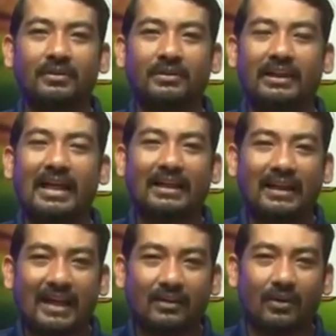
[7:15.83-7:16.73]
cái đa cái
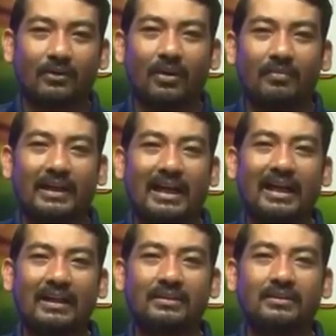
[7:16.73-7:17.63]
lá co thôi mà
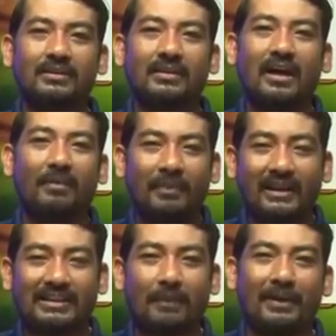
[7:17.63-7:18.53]
đá đo p
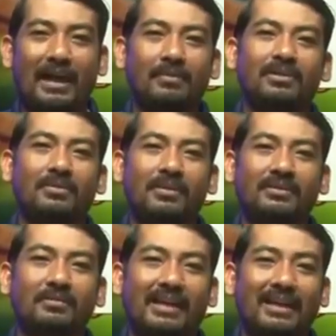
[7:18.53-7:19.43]
chạp đam đo chụp nó
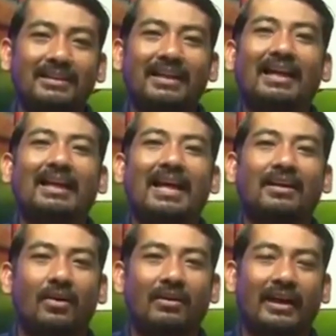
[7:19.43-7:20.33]
sầm khăn cái đa cái lá
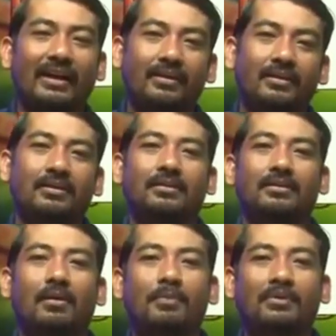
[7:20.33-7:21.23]
co đấy
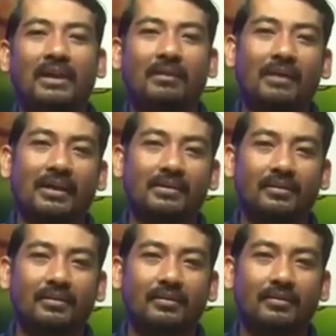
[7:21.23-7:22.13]
còn phung ra là bảy
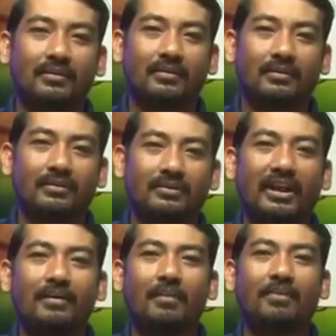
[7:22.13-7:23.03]

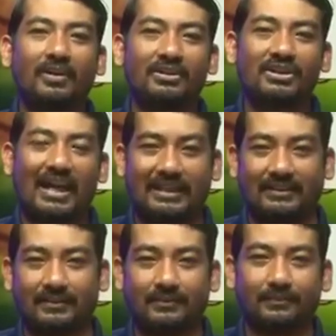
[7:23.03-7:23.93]
tiêu còn phốt
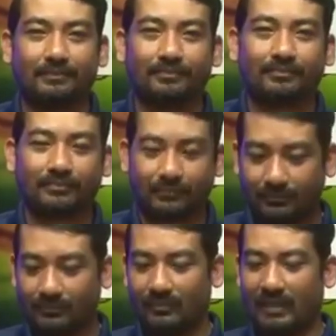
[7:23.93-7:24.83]
chảnh
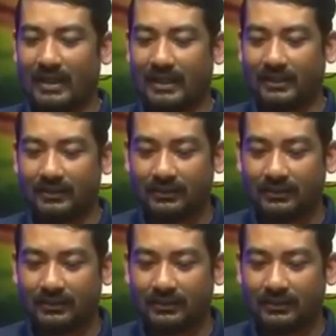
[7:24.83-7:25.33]
đà